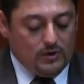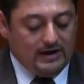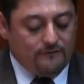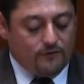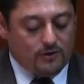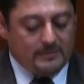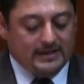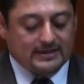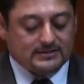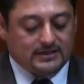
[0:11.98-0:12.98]
Una
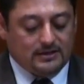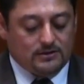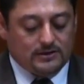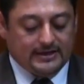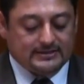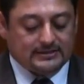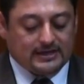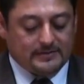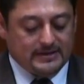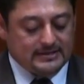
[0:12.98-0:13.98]
forma de hacerlo es a
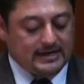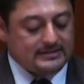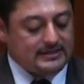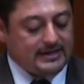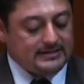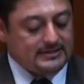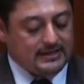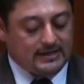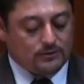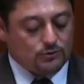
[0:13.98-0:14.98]
través de la
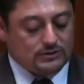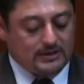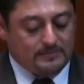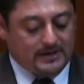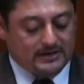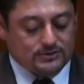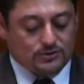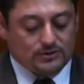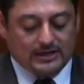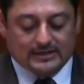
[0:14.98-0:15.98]
exigencia de la justa
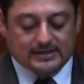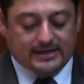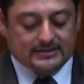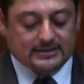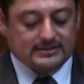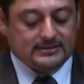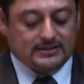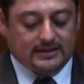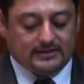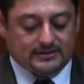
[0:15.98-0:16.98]
aplicación de las leyes
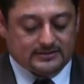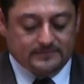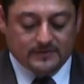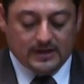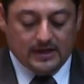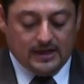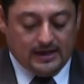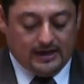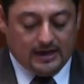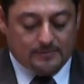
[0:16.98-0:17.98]
existentes
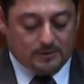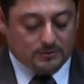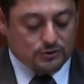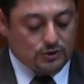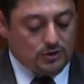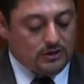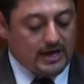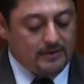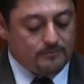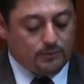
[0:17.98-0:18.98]
y la promoción
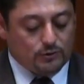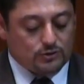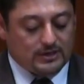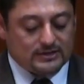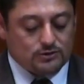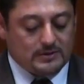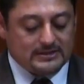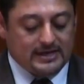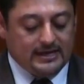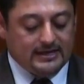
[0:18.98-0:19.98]
e impulso de las
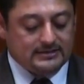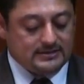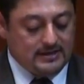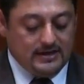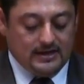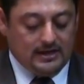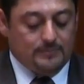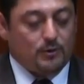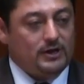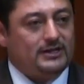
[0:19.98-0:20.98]
nuevas leyes
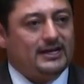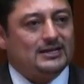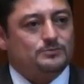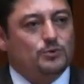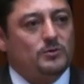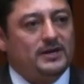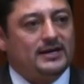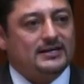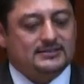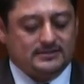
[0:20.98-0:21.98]
y políticas
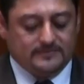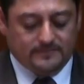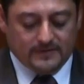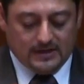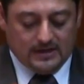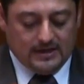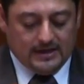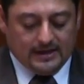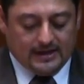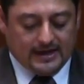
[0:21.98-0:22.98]
públicas
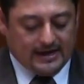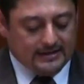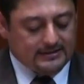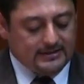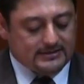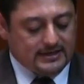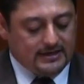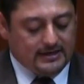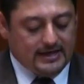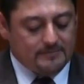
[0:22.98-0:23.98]
que
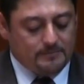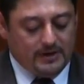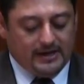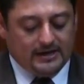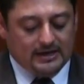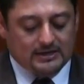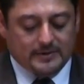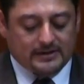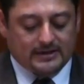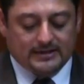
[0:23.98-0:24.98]
garanticen y amplíen las
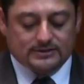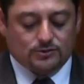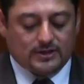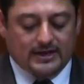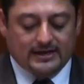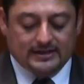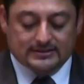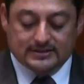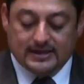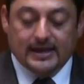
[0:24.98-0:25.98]
libertades
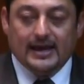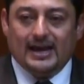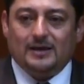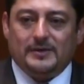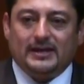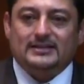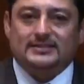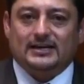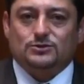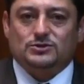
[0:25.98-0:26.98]
ciudadanas, el
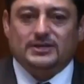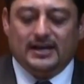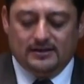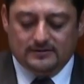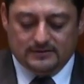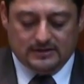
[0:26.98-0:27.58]
bienestar social